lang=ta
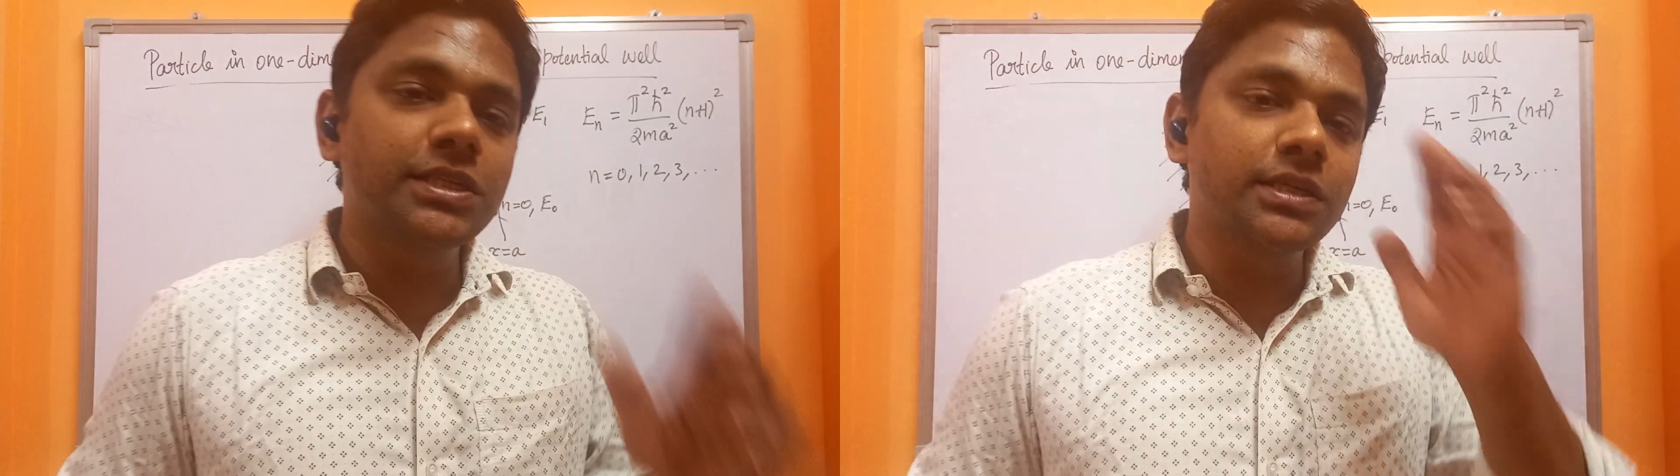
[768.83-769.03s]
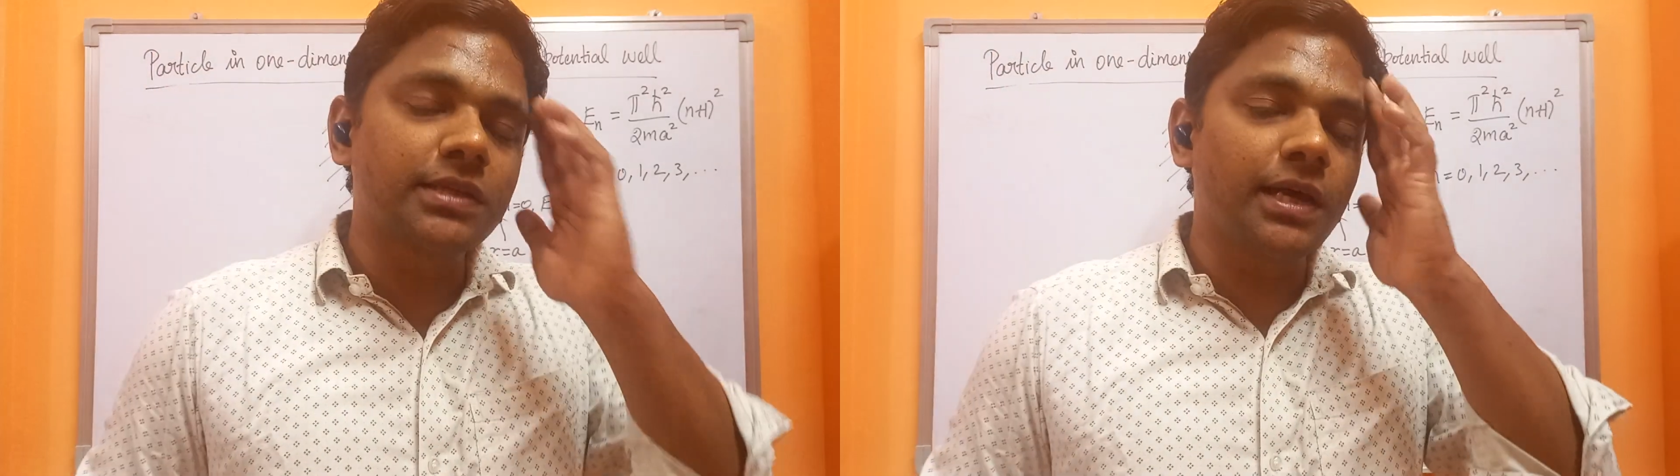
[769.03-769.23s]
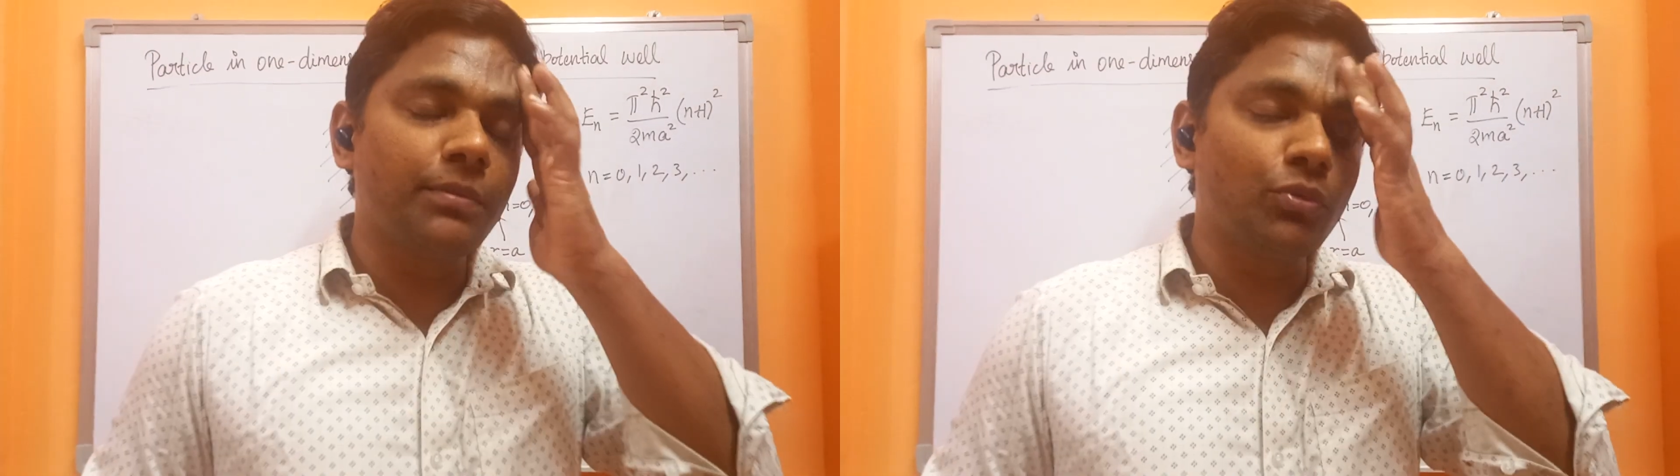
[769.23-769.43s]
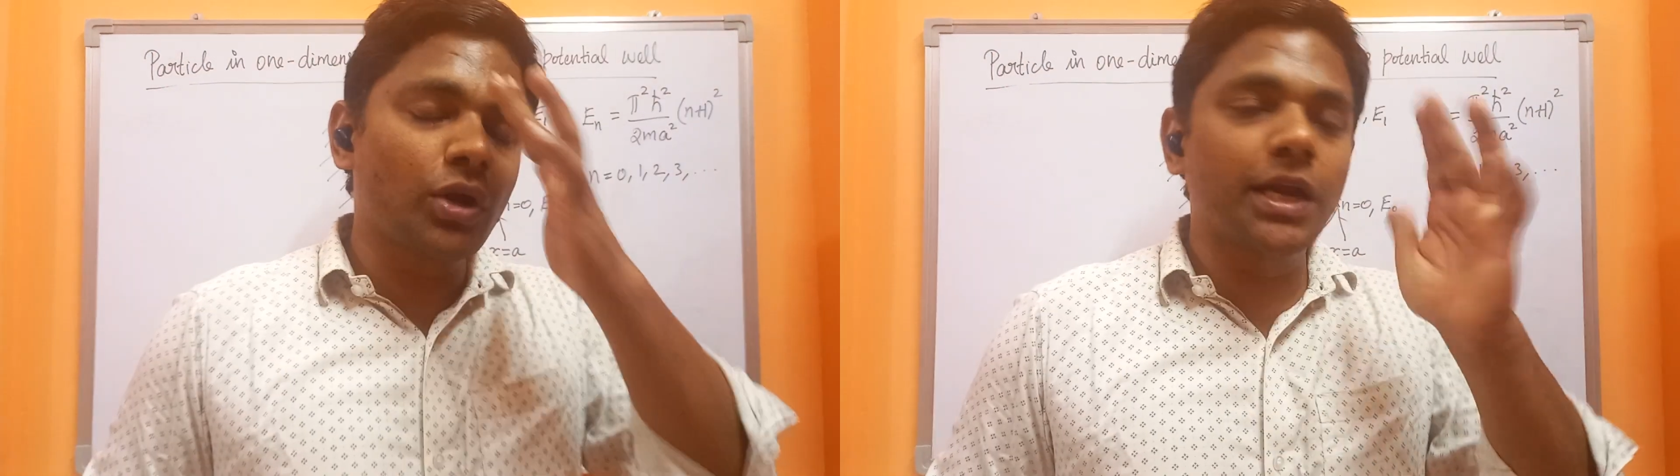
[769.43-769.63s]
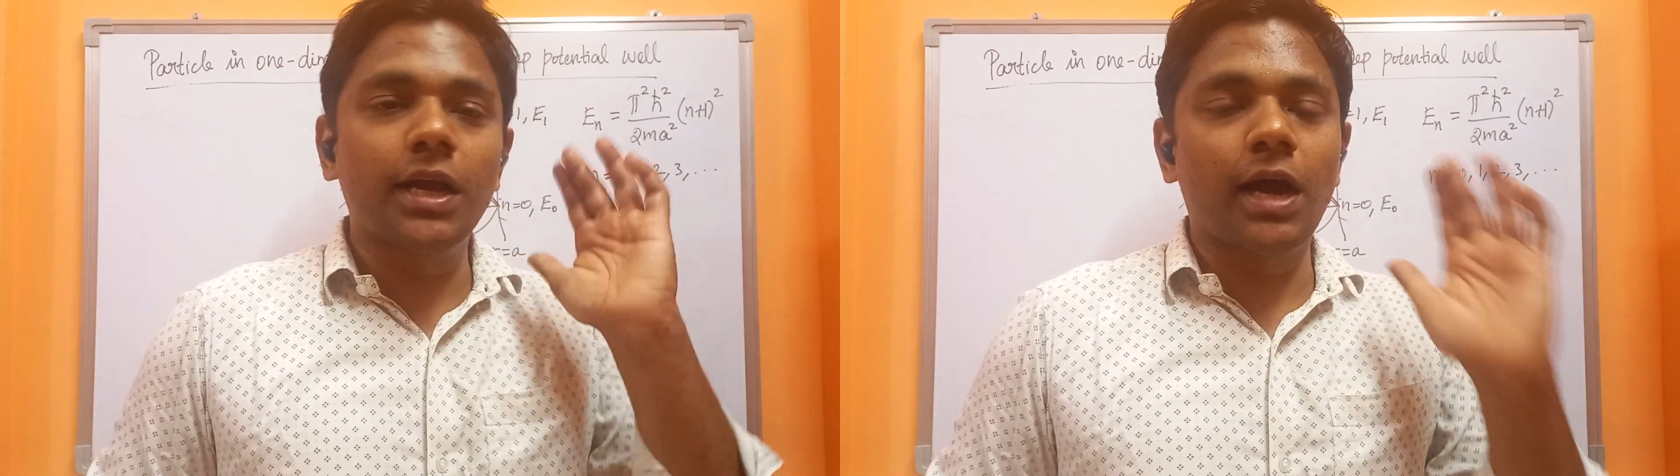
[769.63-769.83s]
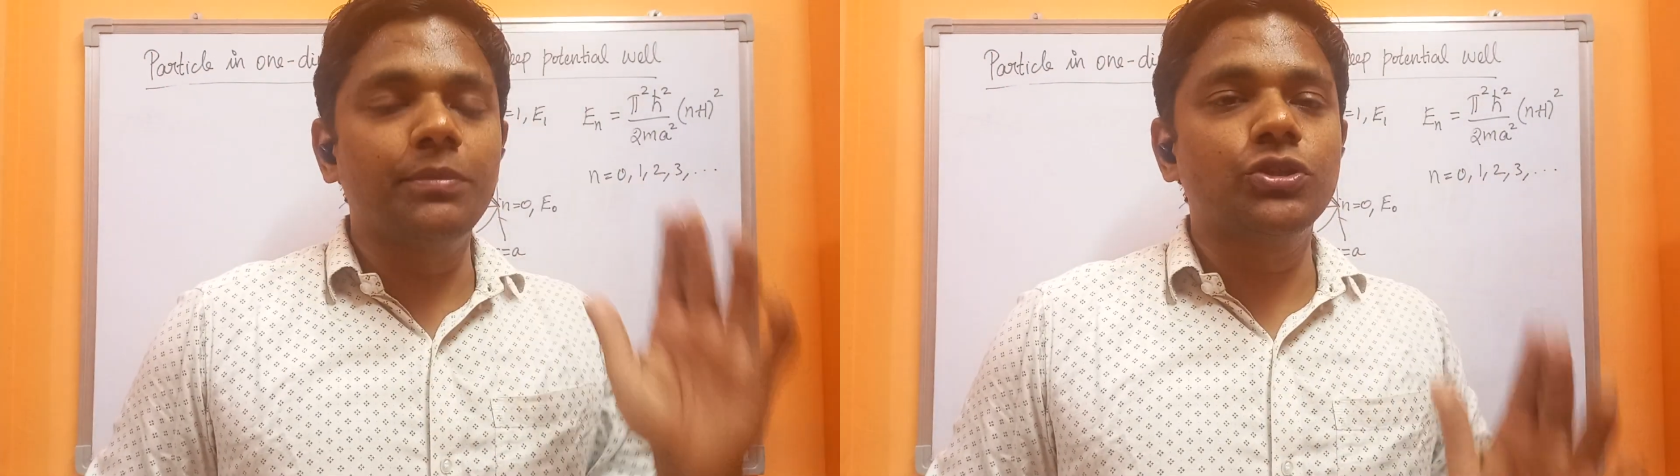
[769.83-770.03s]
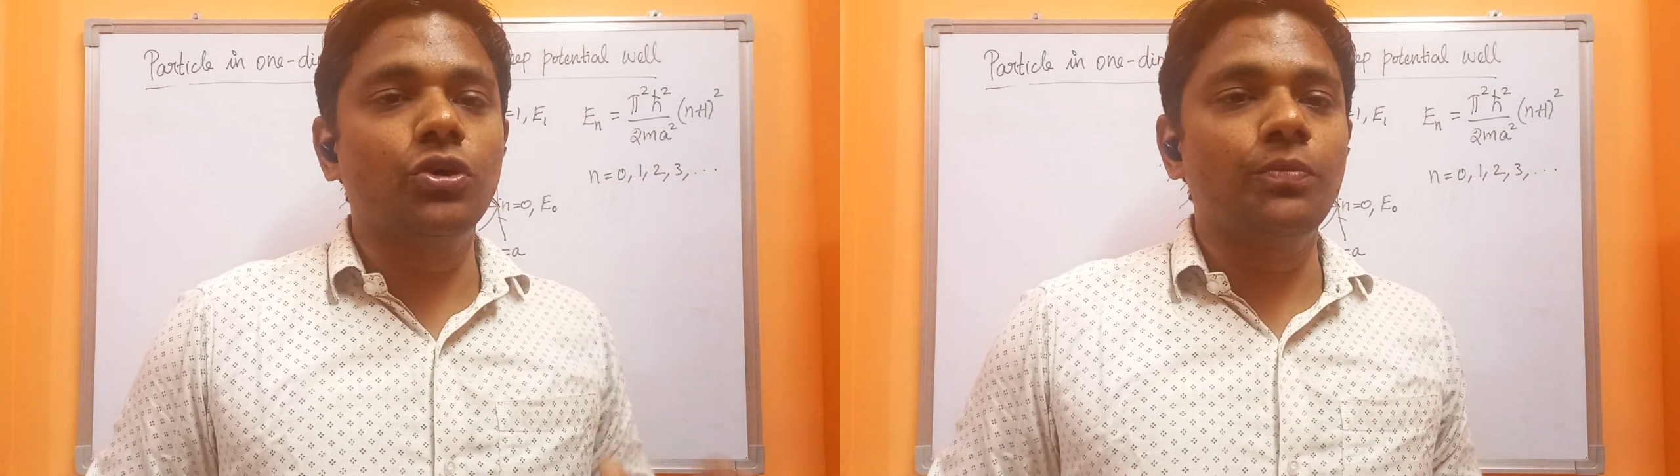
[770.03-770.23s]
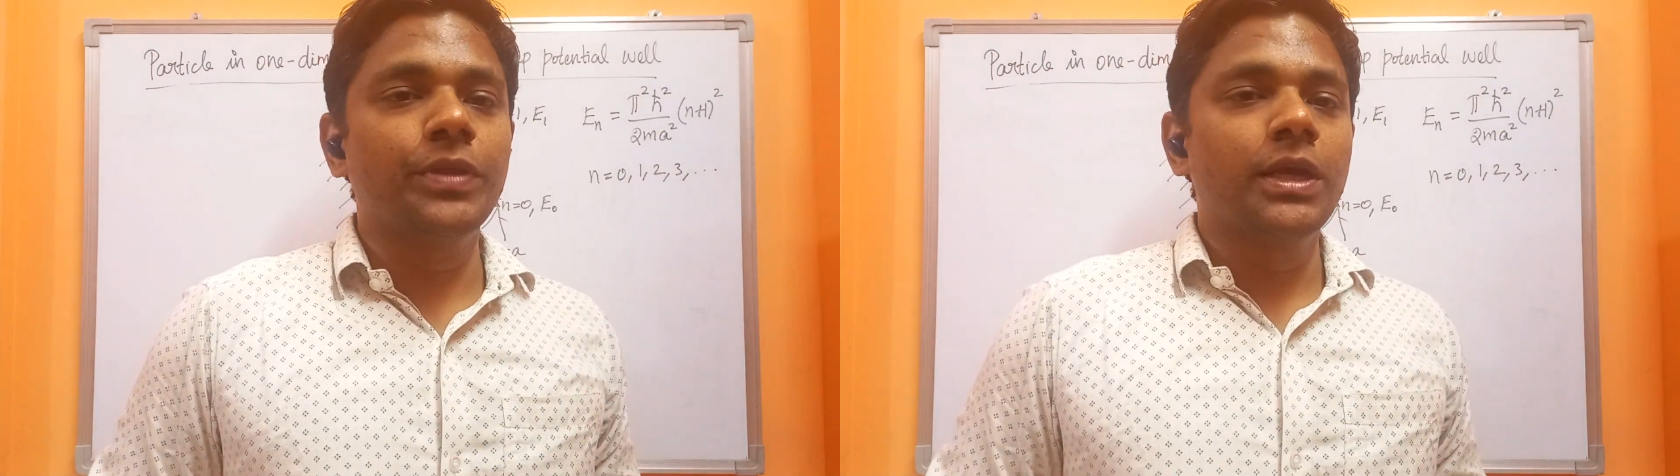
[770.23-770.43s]
கண்டிஷன்ஸ்ல முன்னாடி
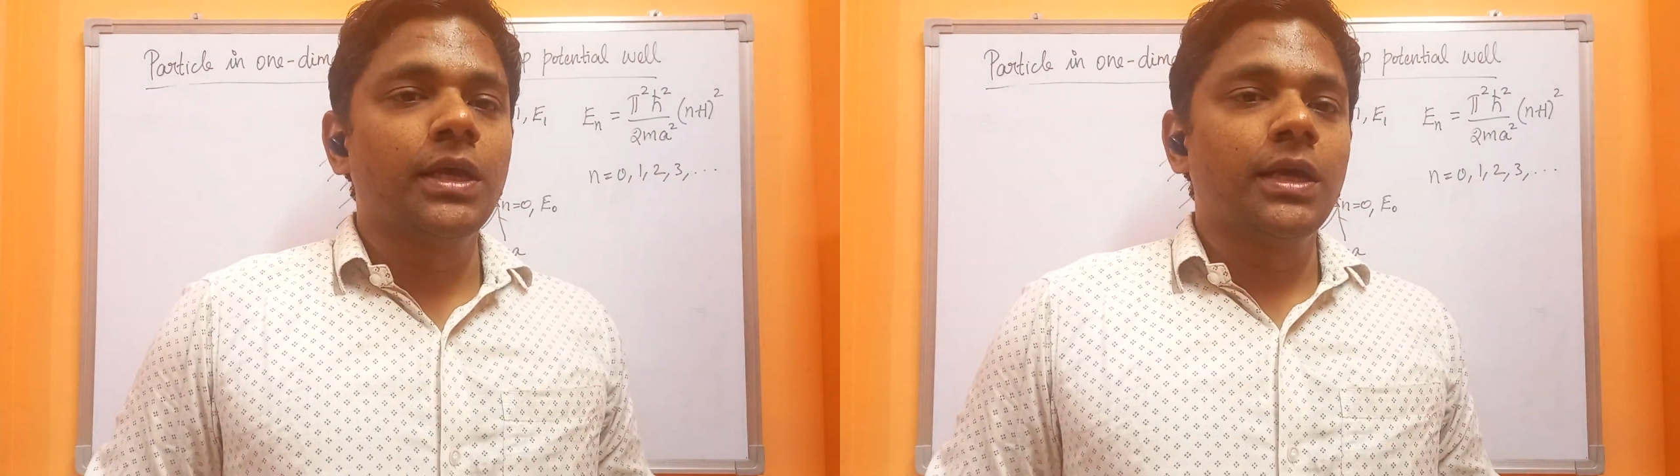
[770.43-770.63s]
காமிச்சோம்